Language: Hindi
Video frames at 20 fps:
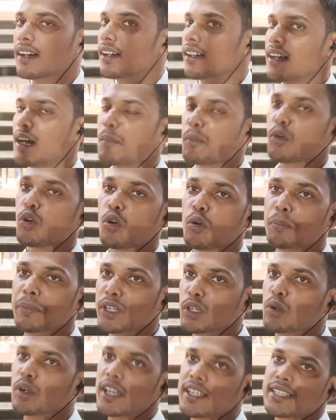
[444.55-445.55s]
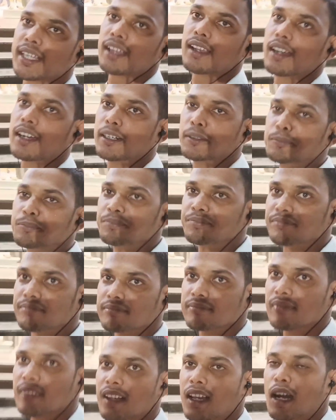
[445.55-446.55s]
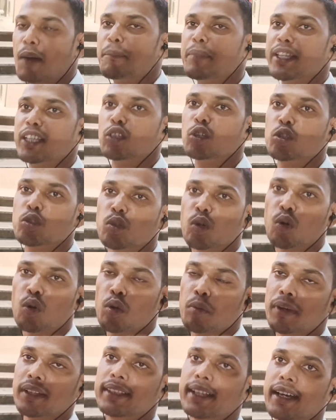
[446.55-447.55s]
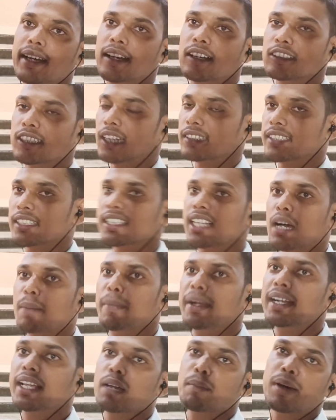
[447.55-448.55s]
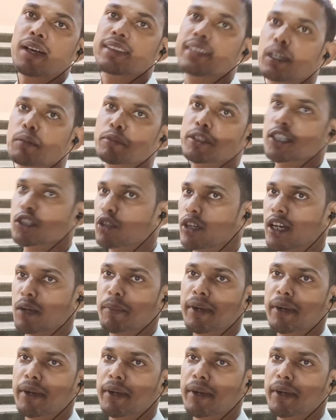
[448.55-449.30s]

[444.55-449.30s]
आपको वीडियो कैसा लगा अपने दोस्तों को भी बताया साथ साथ कमेंट के माध्यम से जो